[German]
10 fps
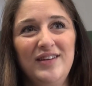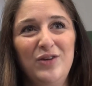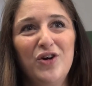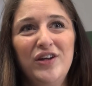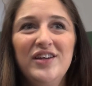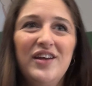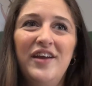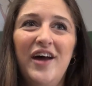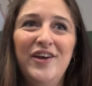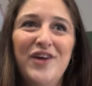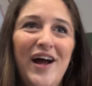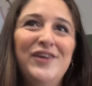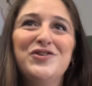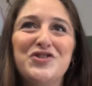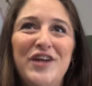die noch nicht an, an
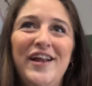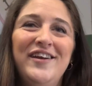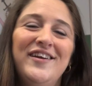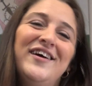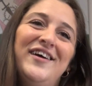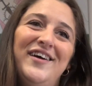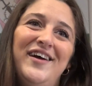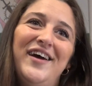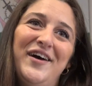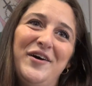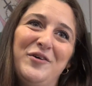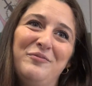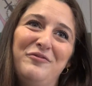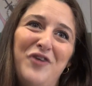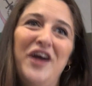allen Stellen
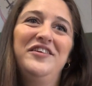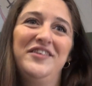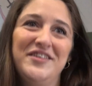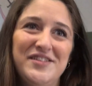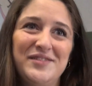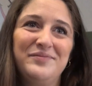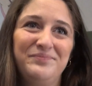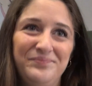ähm, vorhanden ist.